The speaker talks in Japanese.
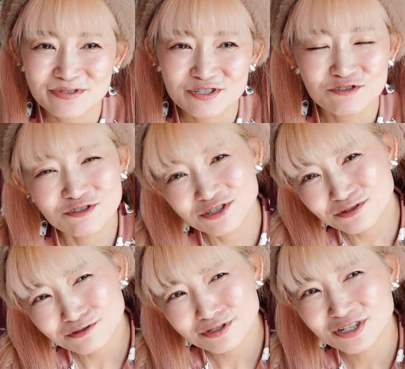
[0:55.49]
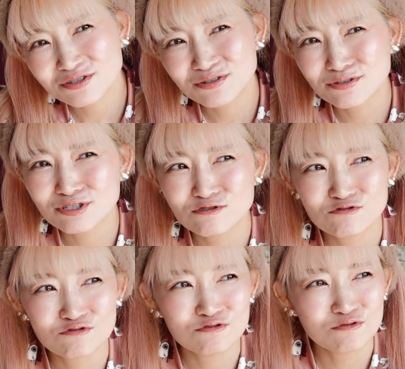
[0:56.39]
ゆるゆるっていう
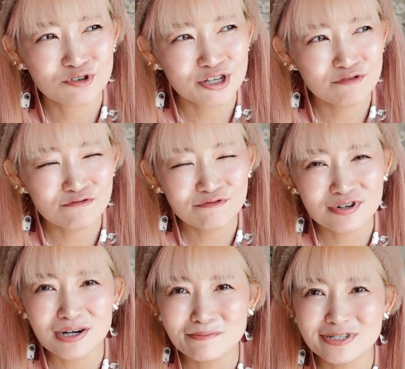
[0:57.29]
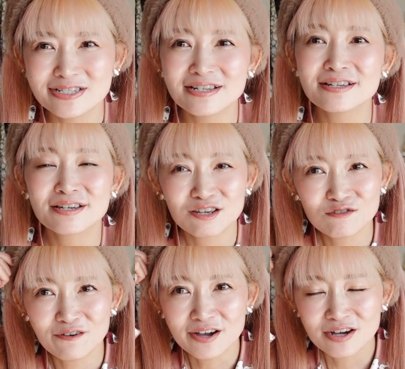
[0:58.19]
人いるかもしれないけ
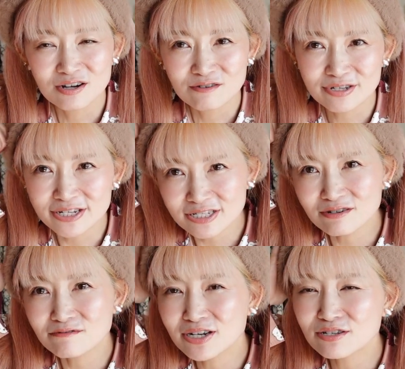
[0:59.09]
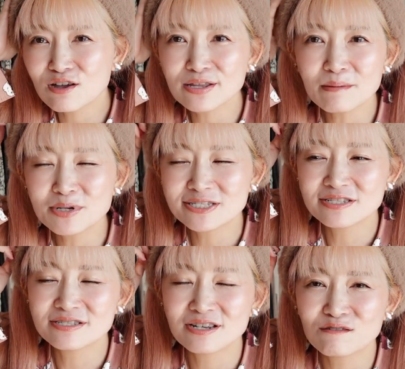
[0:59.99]
ど、私は割と頭
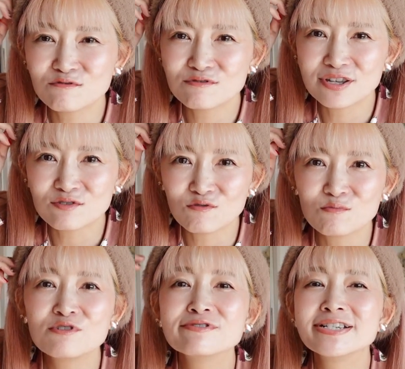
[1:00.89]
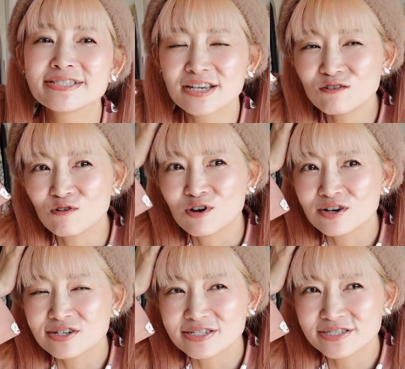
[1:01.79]
ちっちゃい方だと思うんですけど、
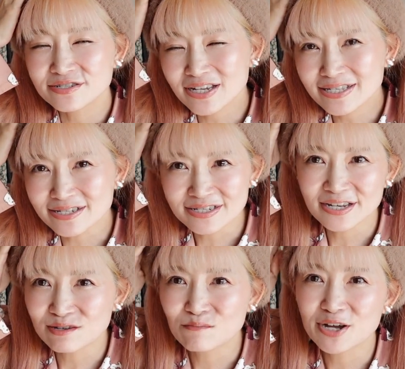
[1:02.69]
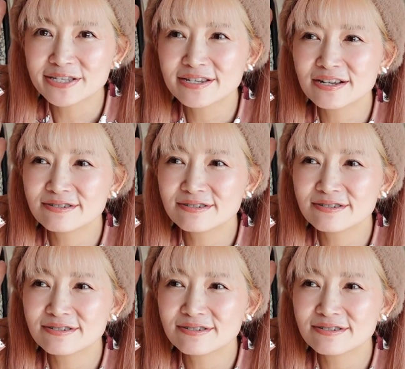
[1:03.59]
ずれずに止まって